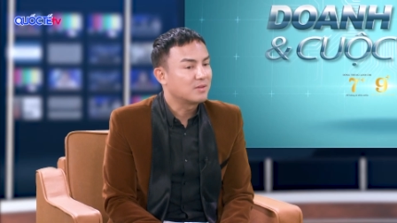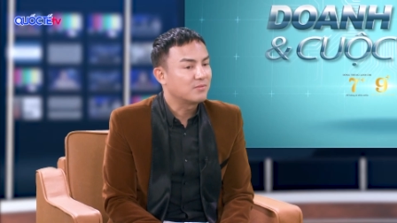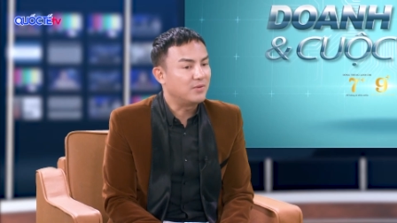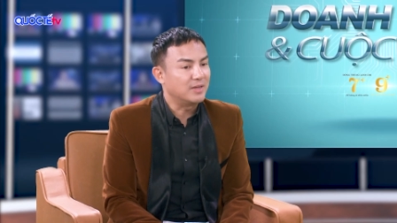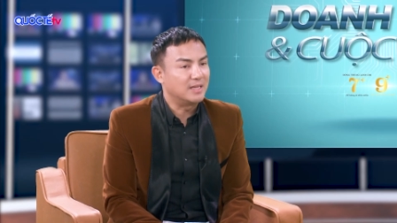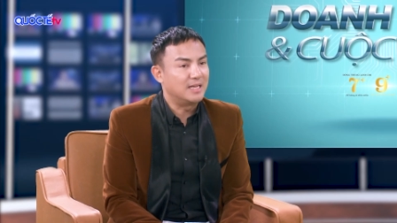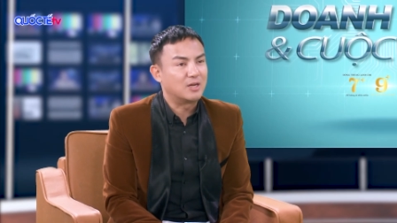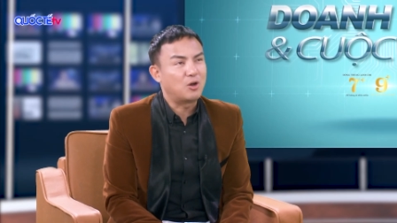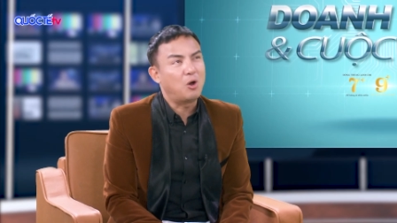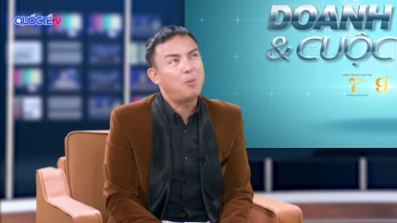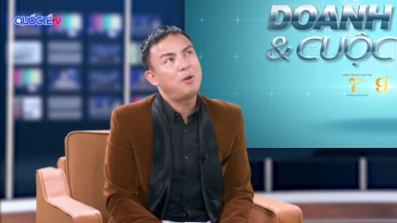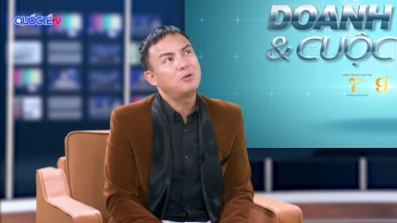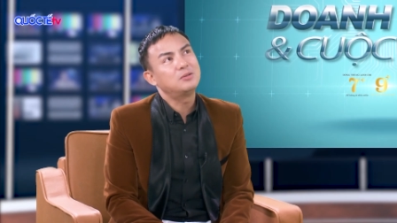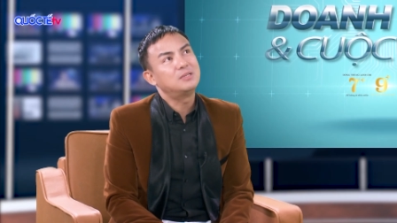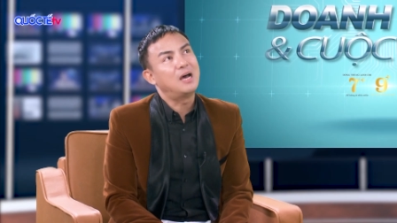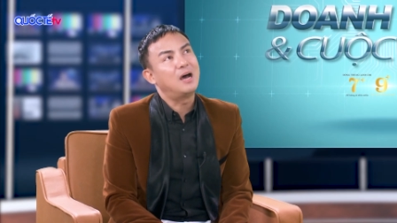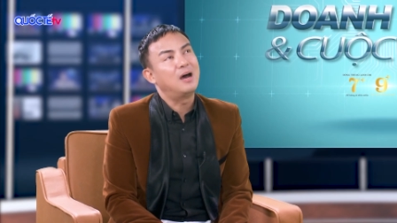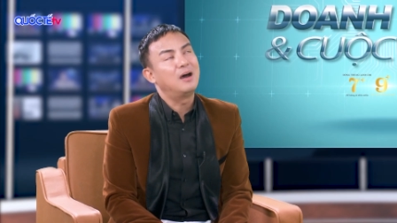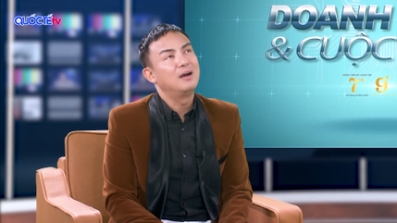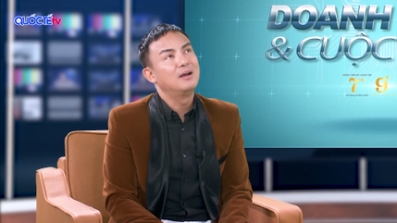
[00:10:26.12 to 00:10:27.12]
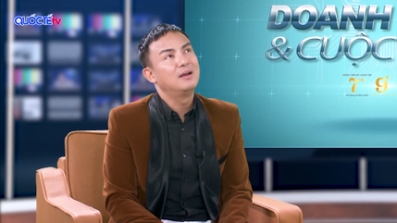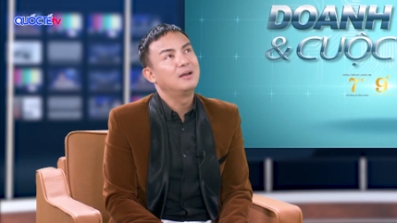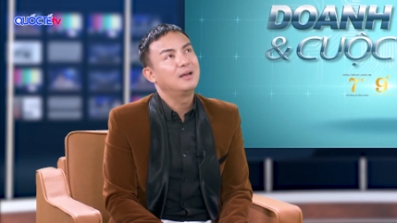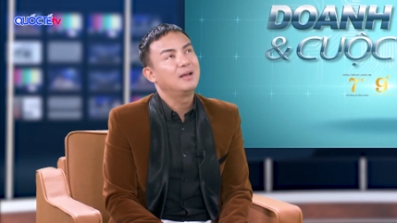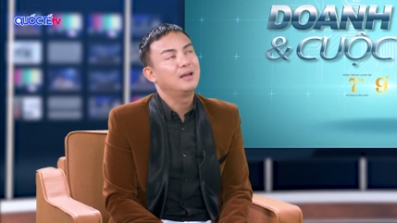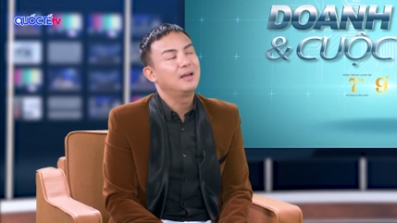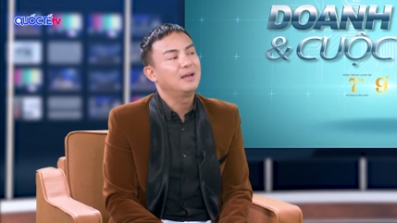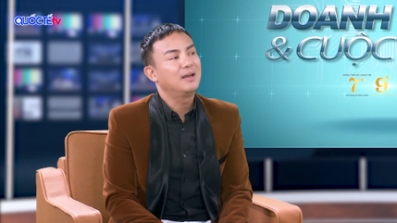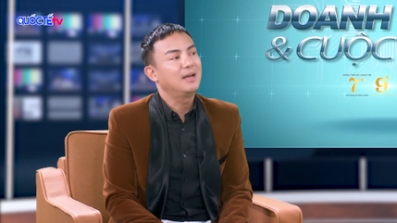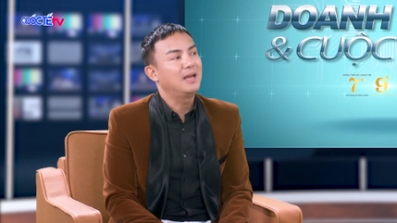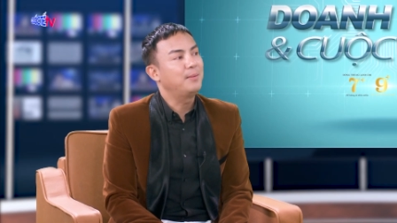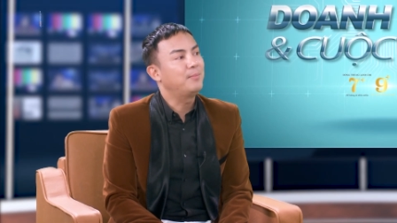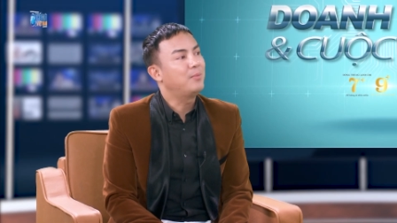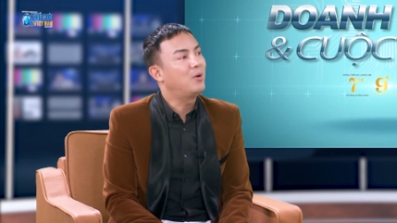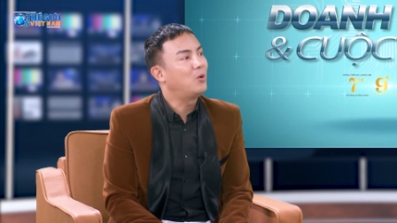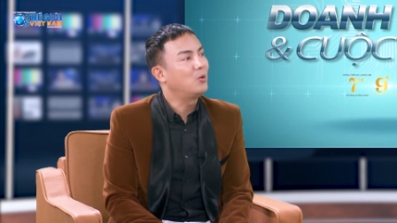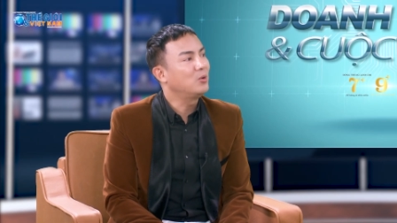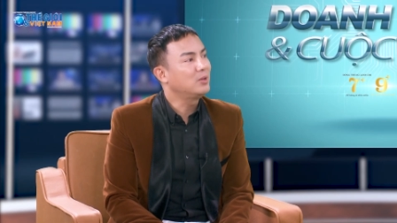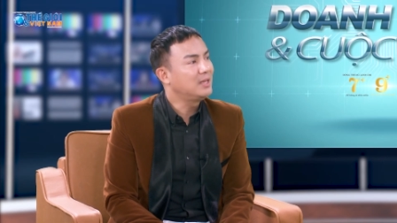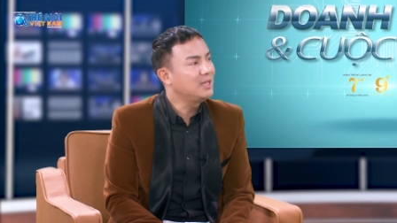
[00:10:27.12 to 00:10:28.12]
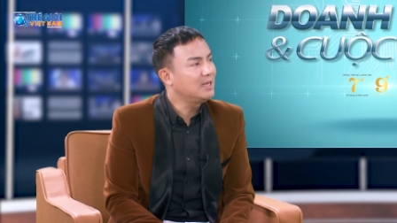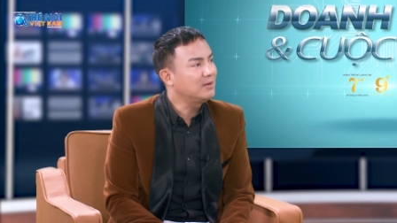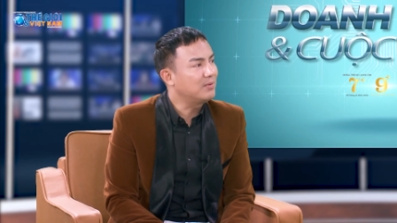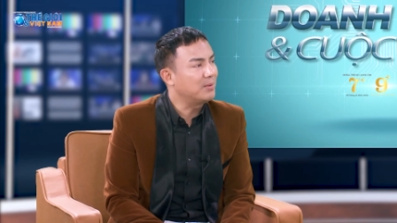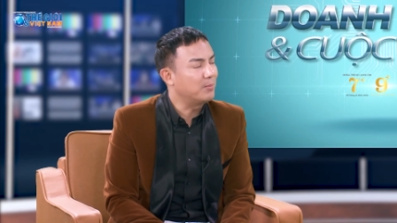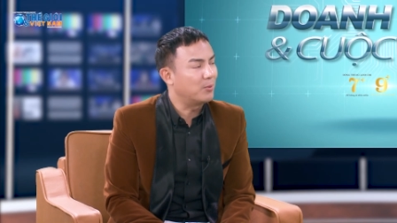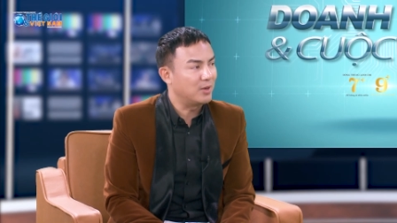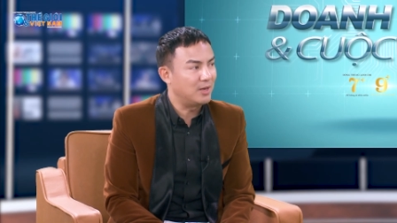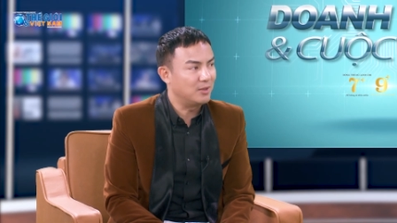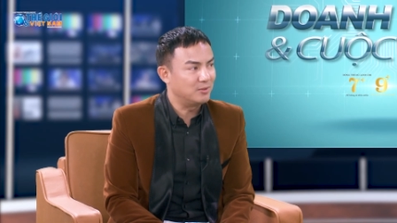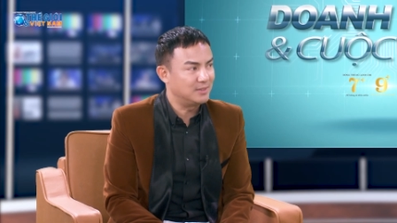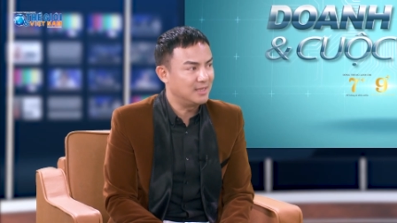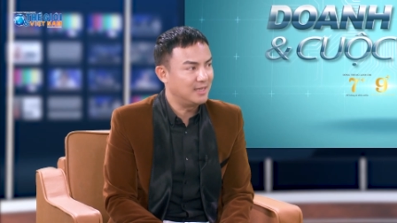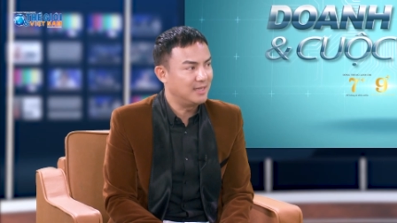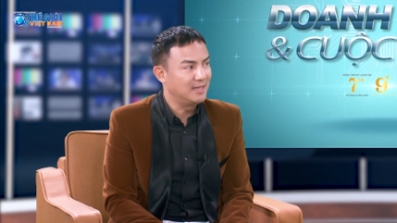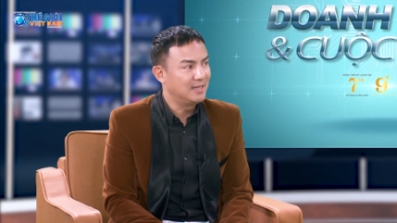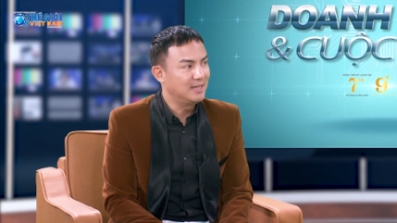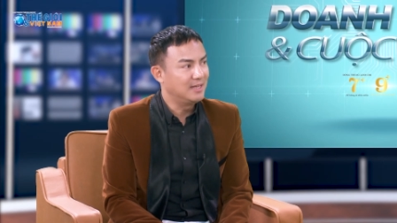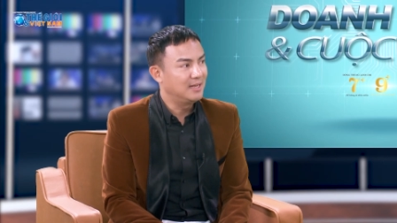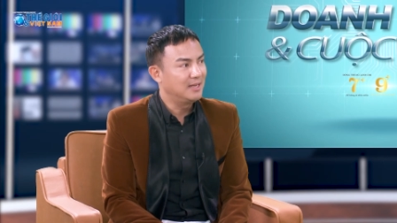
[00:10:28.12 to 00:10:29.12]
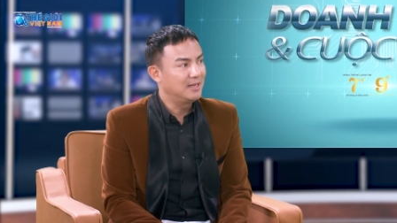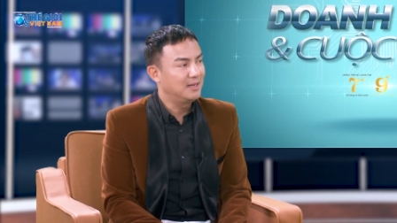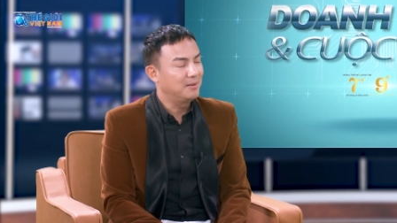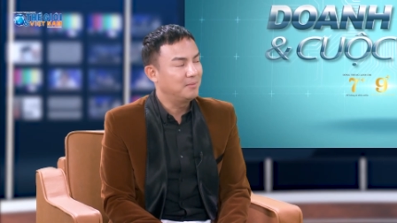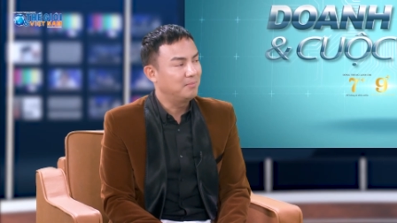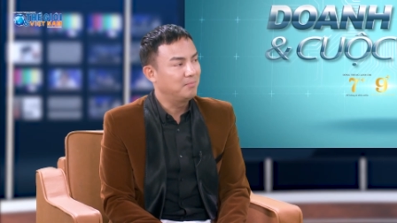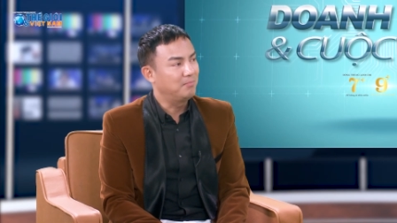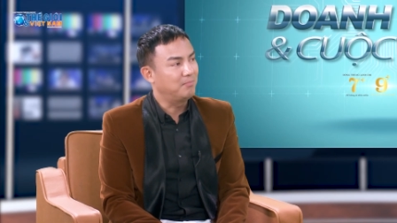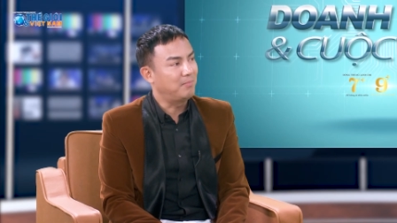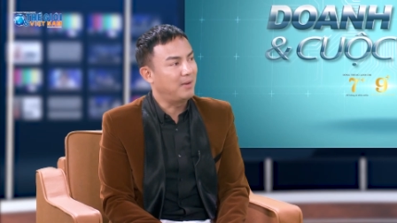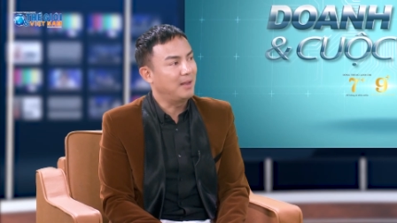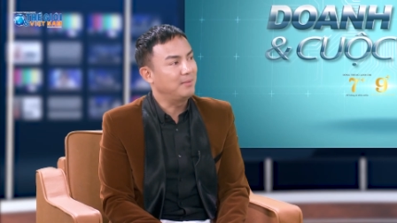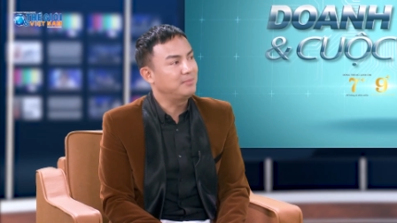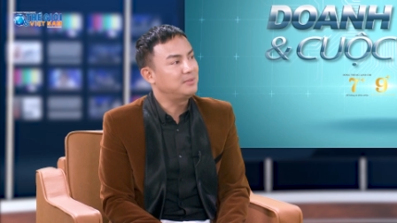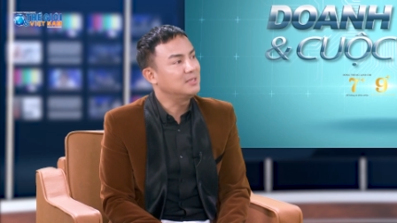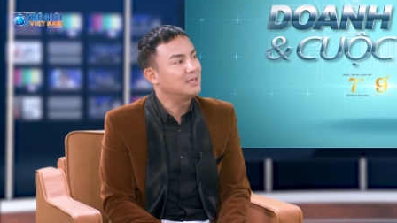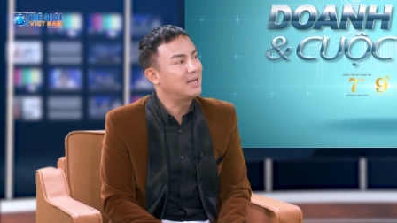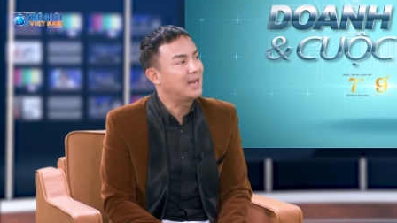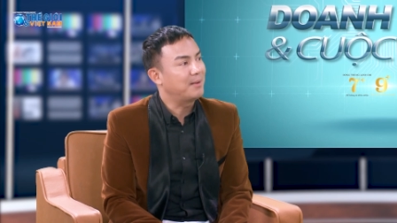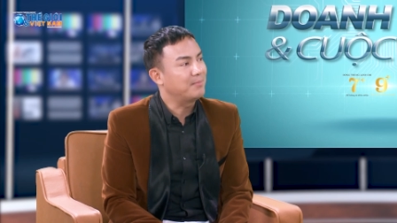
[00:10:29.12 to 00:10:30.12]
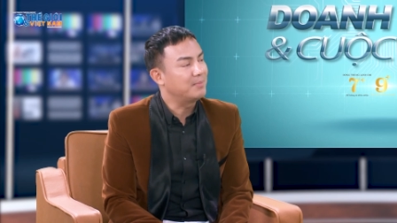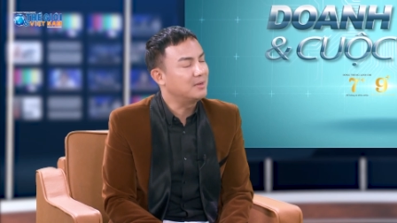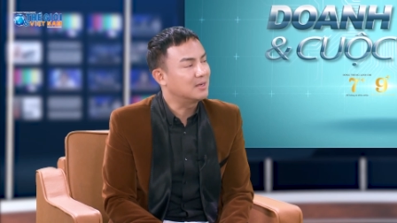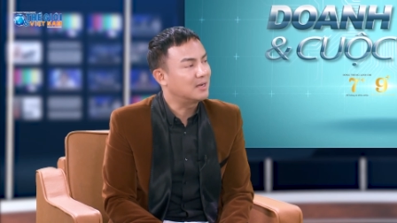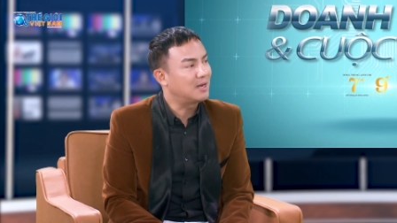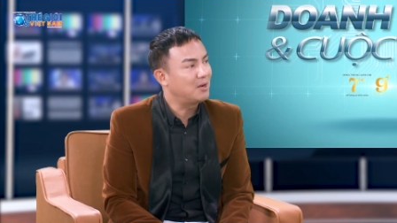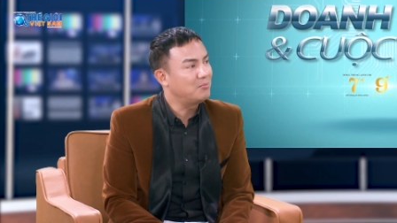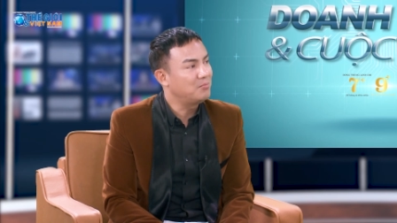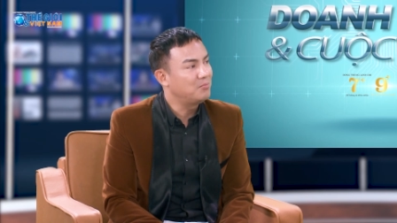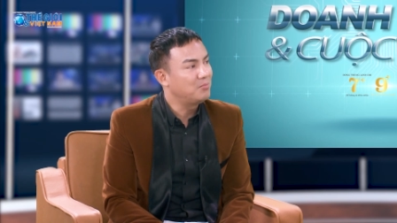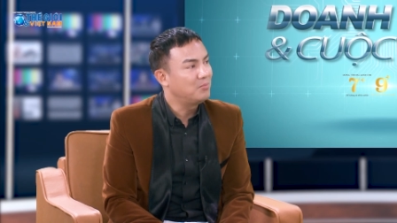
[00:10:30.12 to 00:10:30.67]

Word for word: vậy thì có bao giờ em hối tiếc về một điều gì mà em chưa làm được không?